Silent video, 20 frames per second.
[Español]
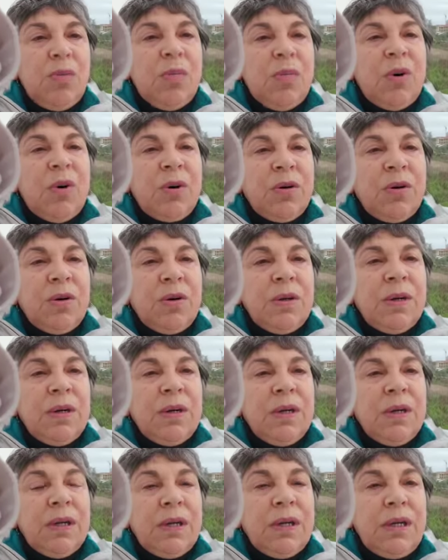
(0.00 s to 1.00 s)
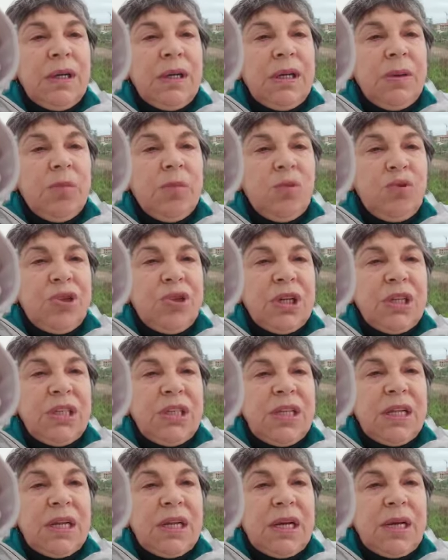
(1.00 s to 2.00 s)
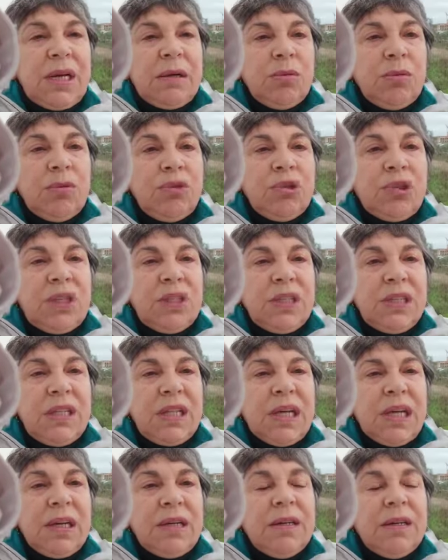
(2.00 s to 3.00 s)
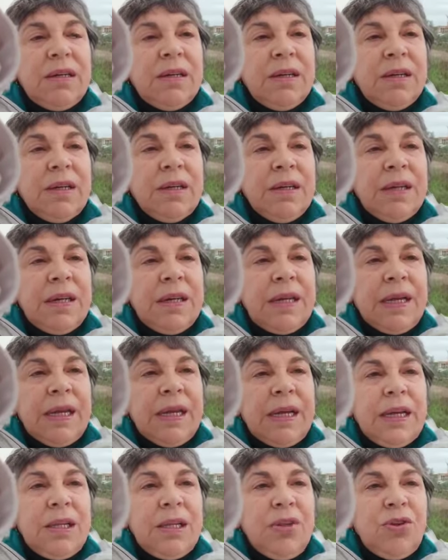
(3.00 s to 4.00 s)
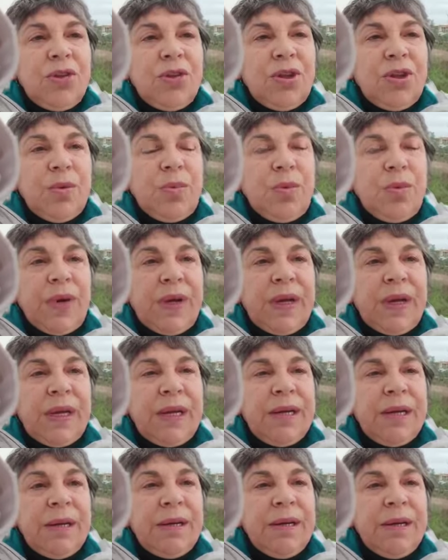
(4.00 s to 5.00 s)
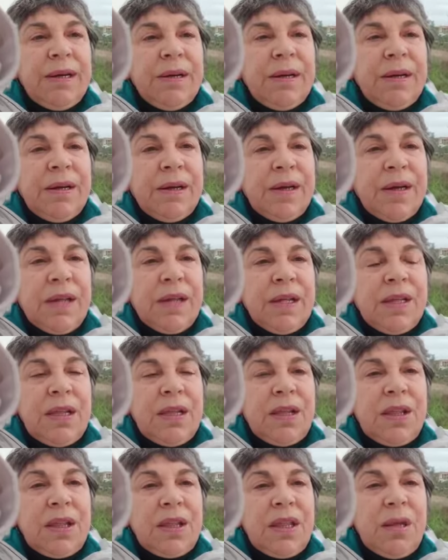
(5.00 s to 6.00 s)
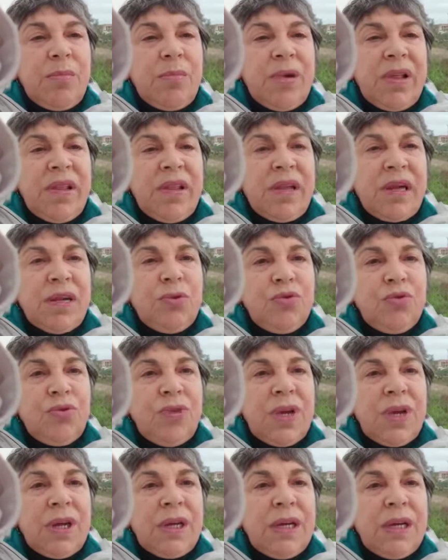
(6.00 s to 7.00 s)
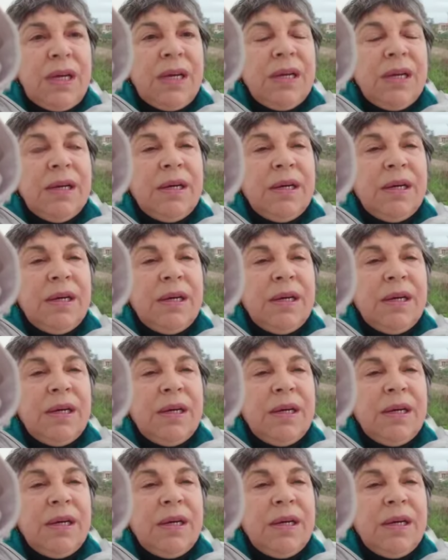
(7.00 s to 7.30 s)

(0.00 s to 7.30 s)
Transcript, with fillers: humor. Y mucha ansiedad, mucha ansiedad. Entonces pues decidí pedir ayuda y,